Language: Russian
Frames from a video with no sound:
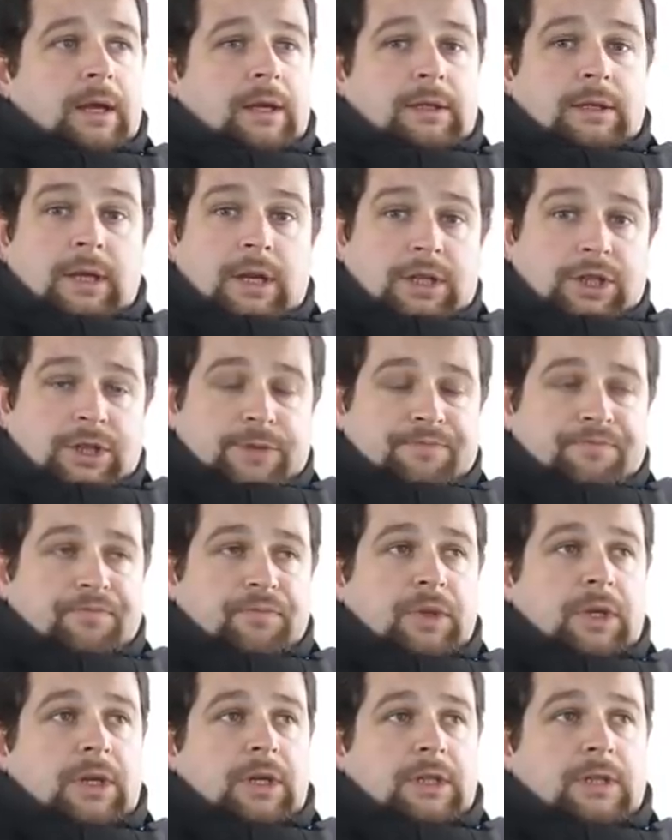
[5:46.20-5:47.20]
Дальше.
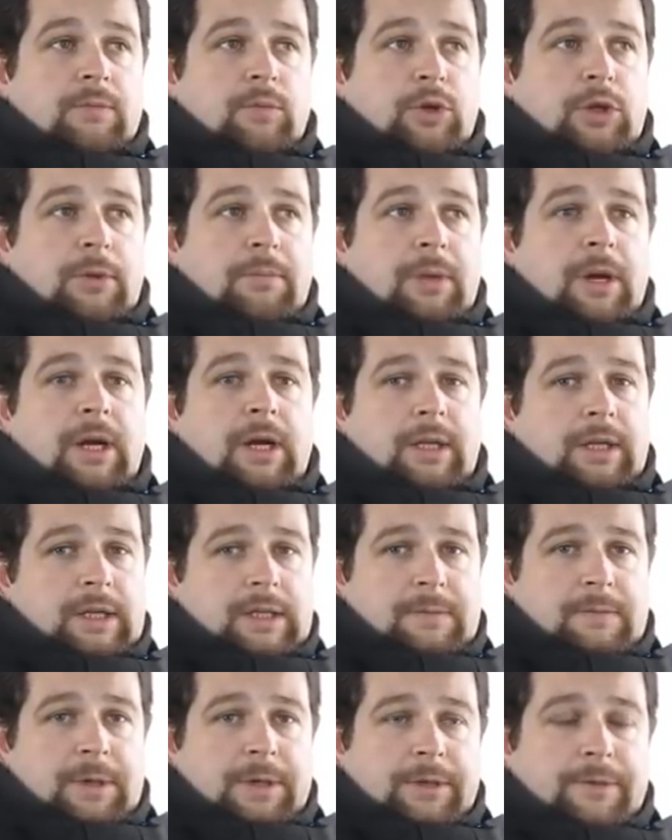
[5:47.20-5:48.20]
Рассмотрим моральный
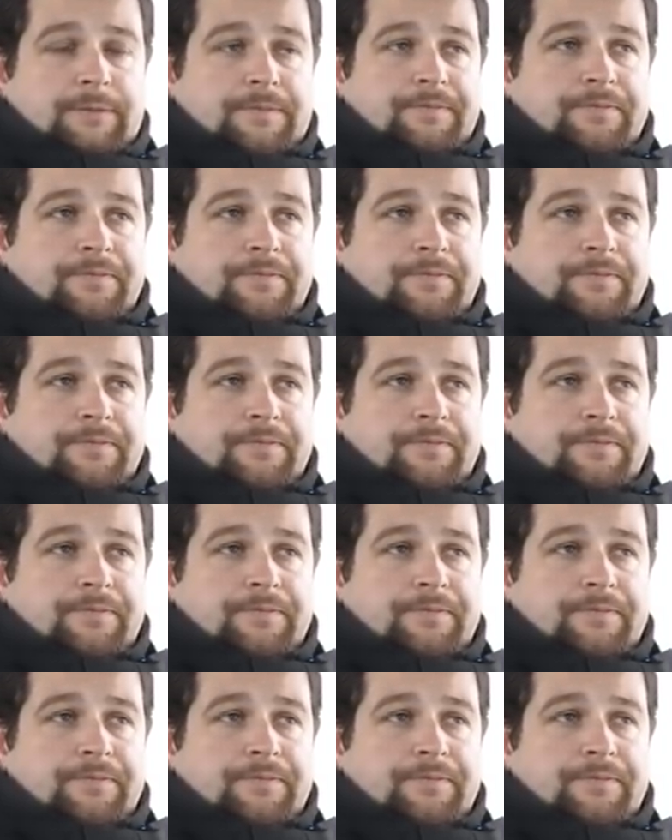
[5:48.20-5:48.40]
аспект.